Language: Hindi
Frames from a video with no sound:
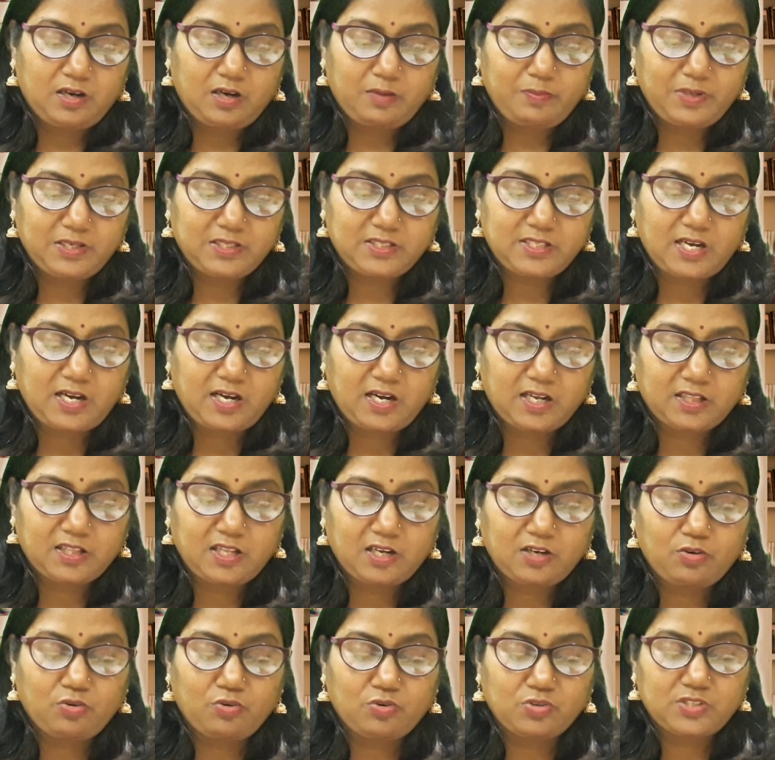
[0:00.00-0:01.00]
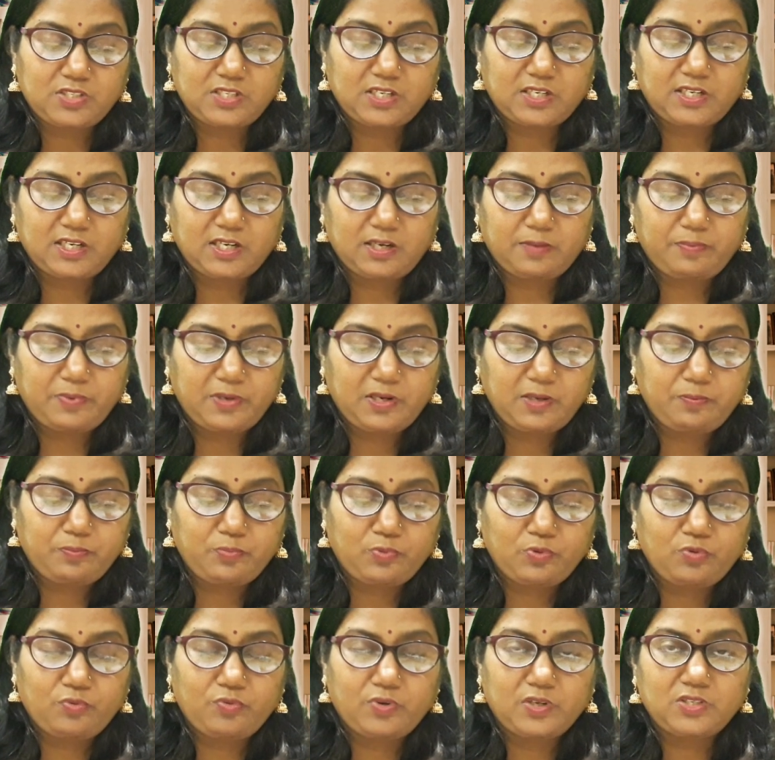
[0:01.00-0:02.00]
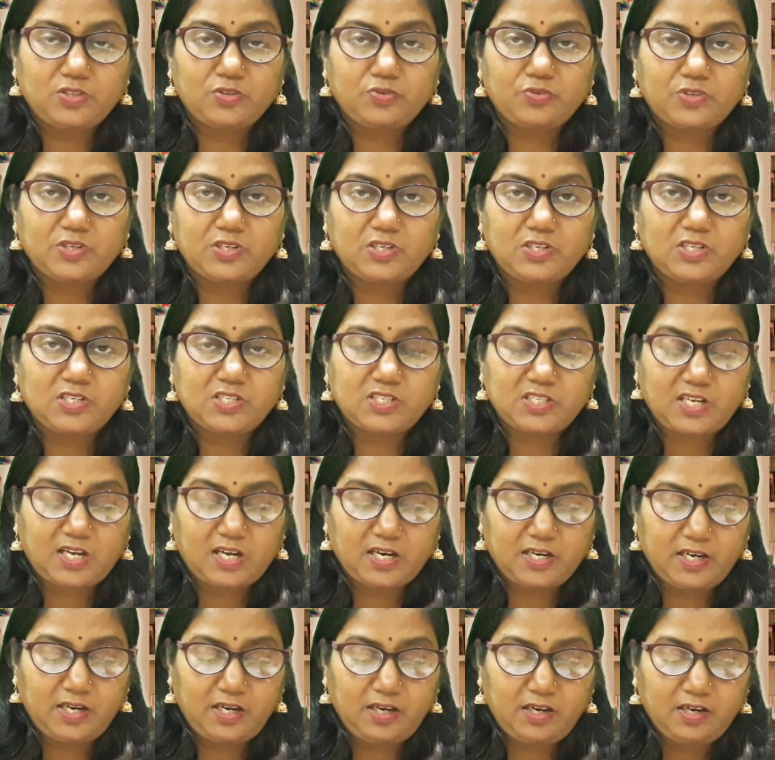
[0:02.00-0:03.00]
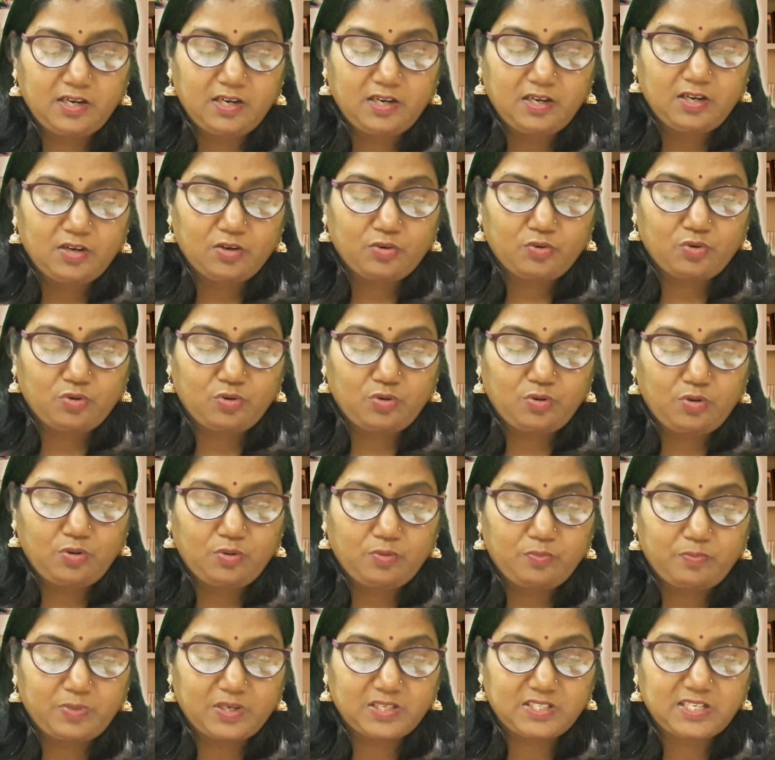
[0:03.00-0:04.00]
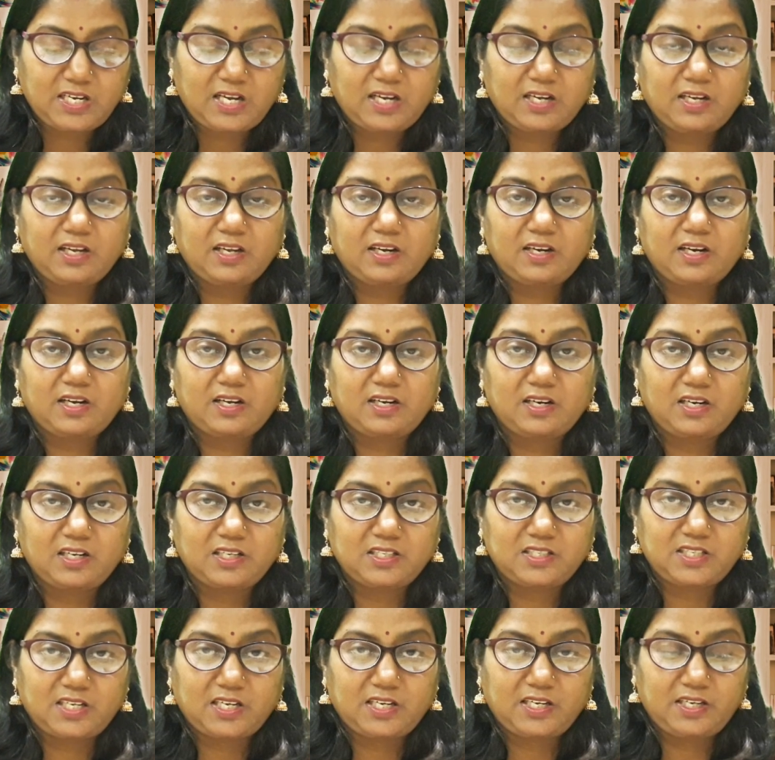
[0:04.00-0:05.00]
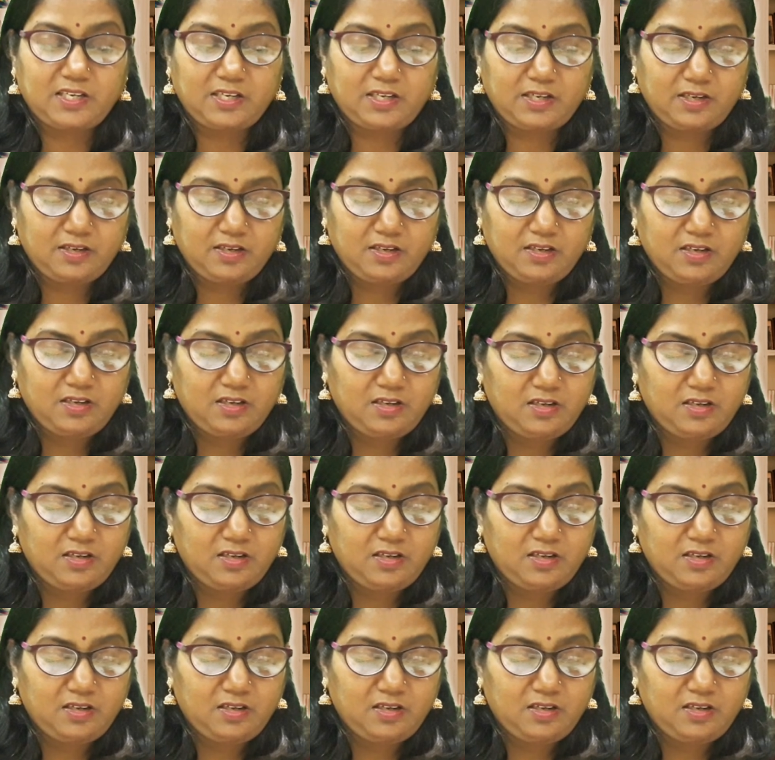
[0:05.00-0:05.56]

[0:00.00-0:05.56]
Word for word: हमें जहाँ तक हो सके अपने पूर्वजों की निशानी को बचाकर रखना चाहिए